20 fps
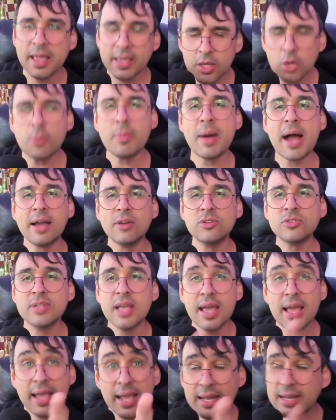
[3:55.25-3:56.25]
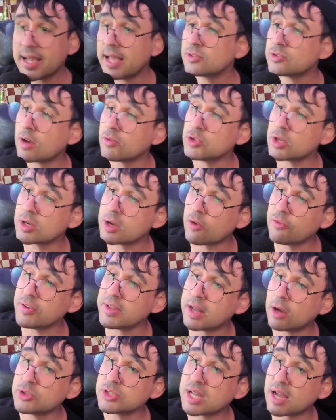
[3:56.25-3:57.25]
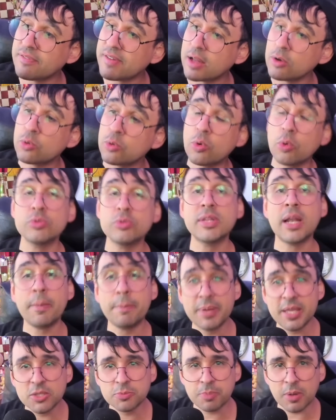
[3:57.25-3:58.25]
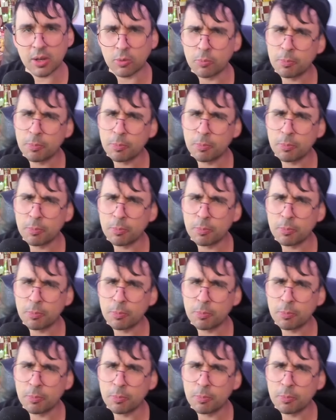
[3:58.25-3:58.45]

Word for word: E o Magnus, ele resolve jogar o final de cavalo contra a Bispa lá.